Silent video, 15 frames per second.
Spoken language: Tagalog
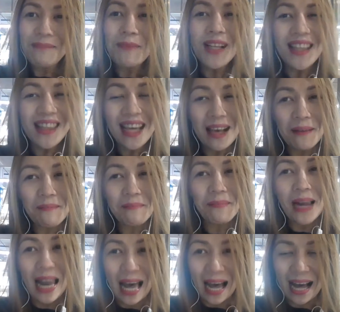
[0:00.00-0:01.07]
munting
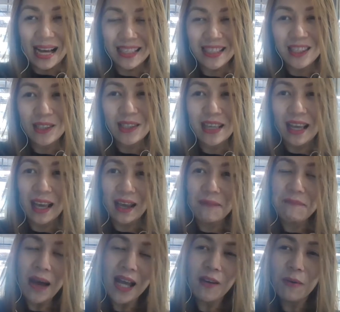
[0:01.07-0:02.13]
vlog
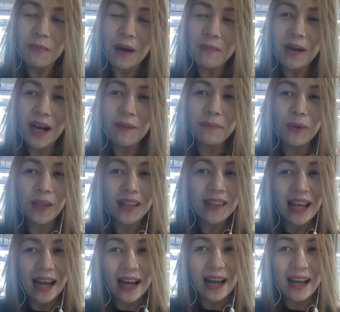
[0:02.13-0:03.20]
today. Paano ba
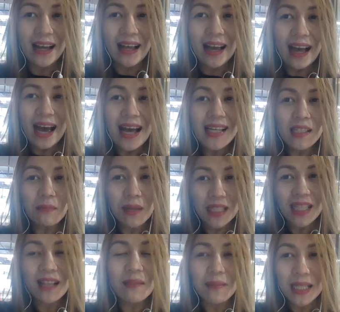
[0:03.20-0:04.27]
makapunta as
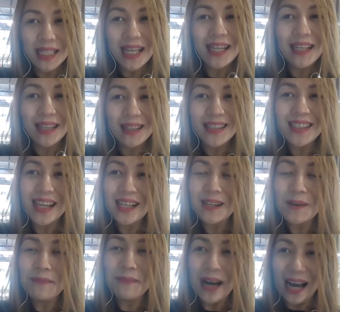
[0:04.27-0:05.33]
visit visa dito sa
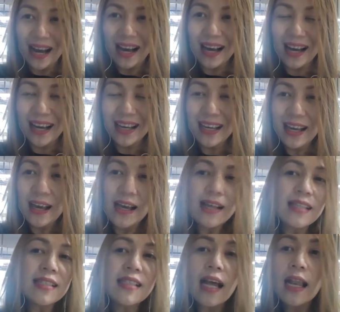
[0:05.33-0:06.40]
Dubai?
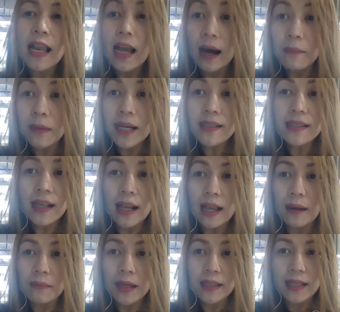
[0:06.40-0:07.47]
Salamat,
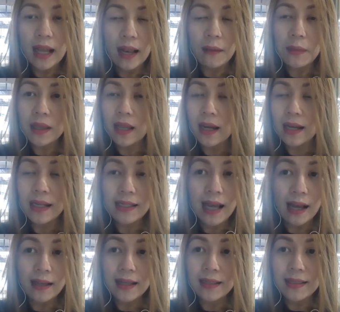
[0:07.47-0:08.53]
salamat, salamat talaga
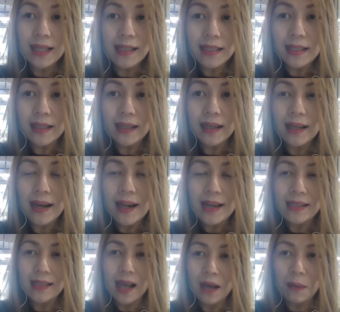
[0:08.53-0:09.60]
sa aking sister,
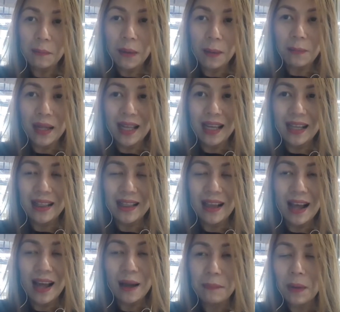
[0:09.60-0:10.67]
sa aking pagbalik,
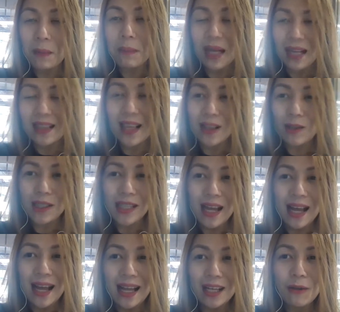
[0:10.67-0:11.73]
uh, pagbalik dito
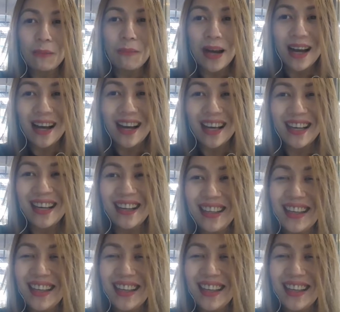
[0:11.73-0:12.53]
sa Dubai.